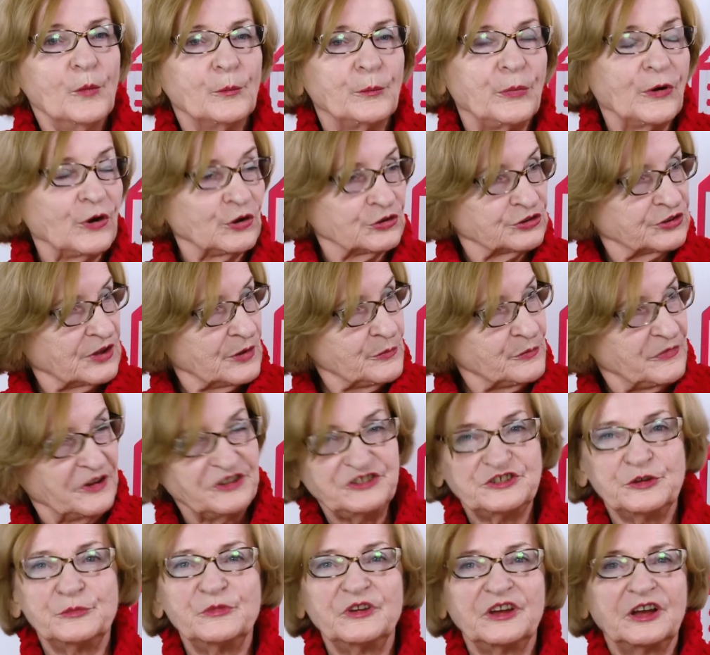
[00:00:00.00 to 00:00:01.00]
Potem
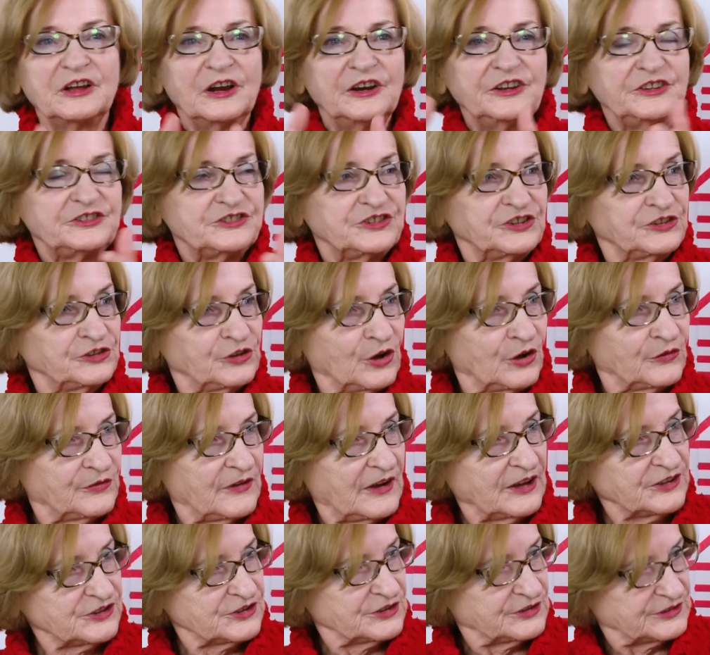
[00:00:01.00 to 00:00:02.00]
będziemy ich
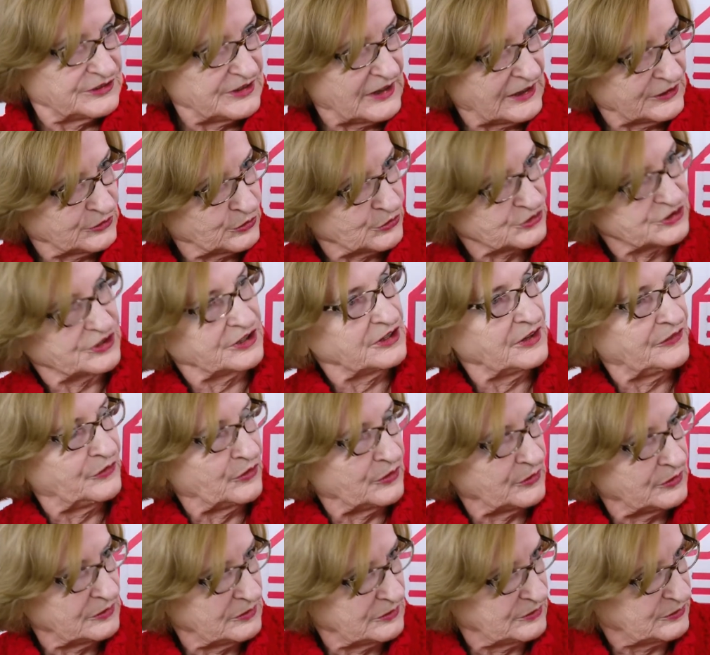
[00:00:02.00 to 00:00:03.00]
licytować za to, że nie,
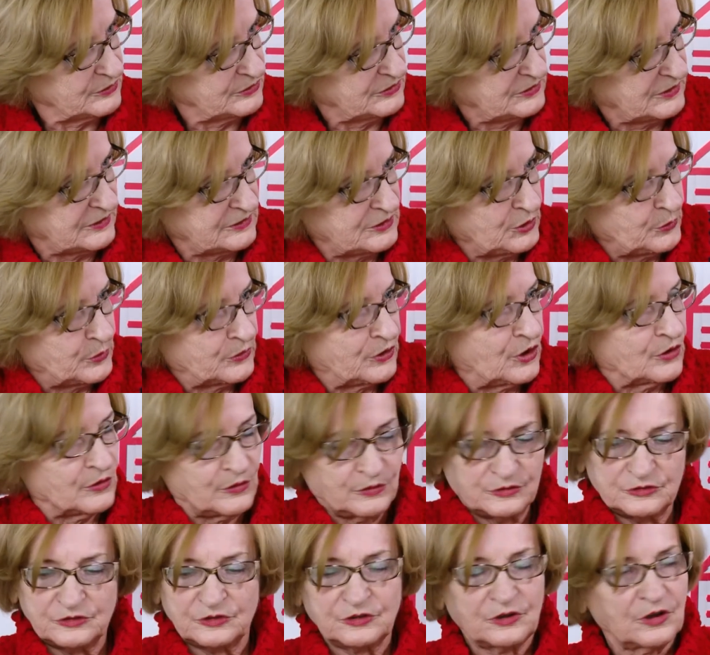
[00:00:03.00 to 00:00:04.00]
wy, nie
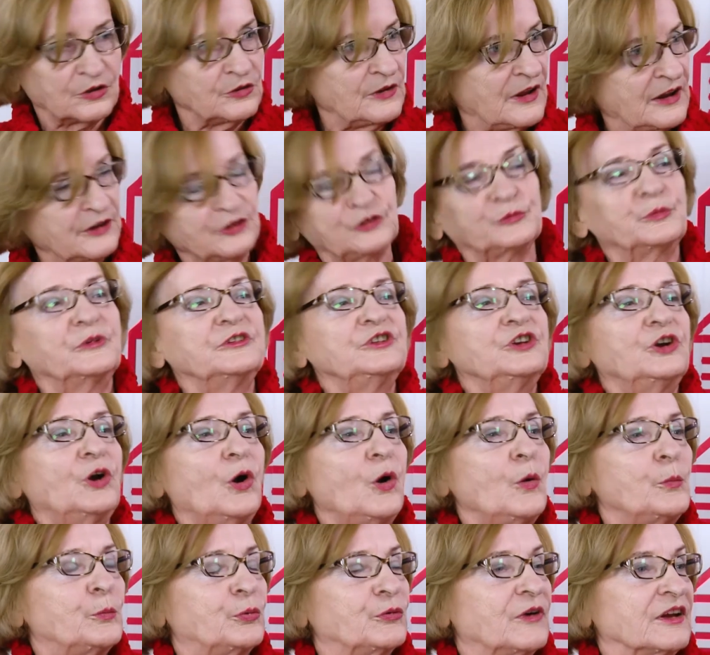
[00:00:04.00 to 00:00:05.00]
dokonali
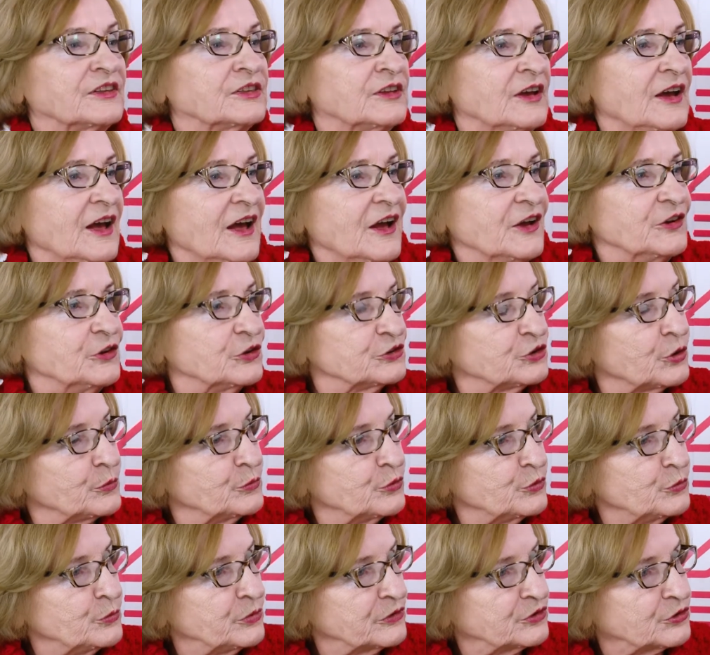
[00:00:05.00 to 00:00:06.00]
odpowiednich opłat. No to
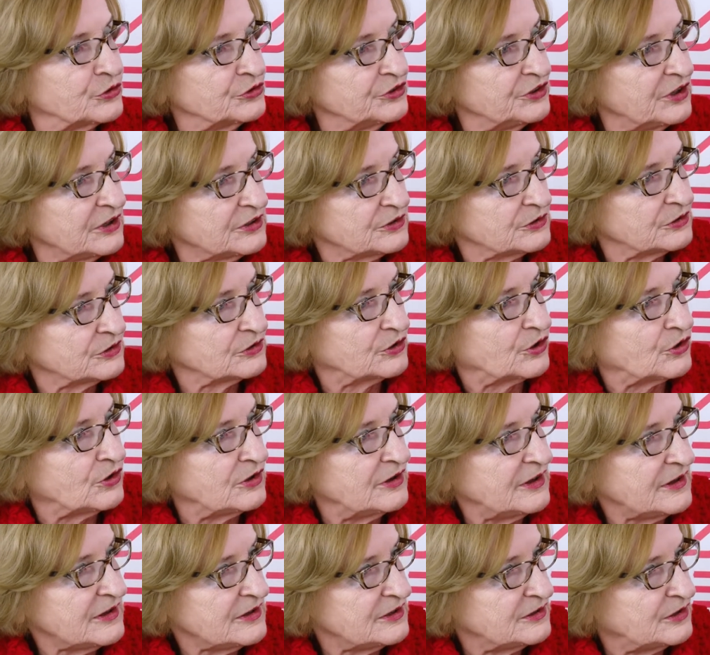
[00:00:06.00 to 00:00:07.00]
byłby konie,
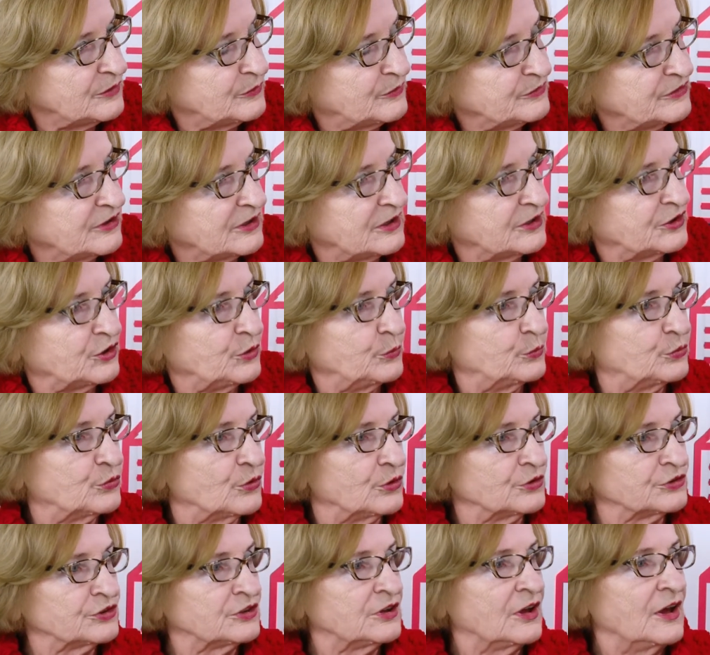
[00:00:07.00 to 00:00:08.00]
kolejny wielki
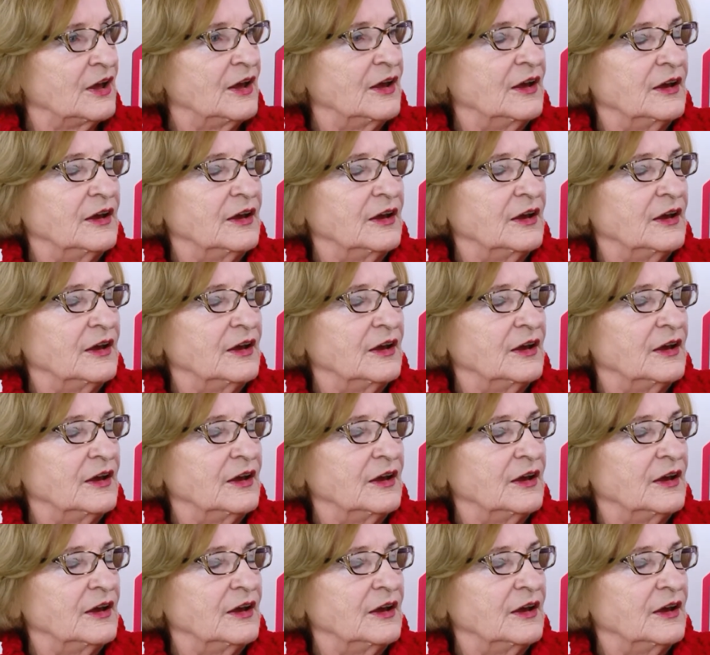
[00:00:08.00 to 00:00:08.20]
błąd.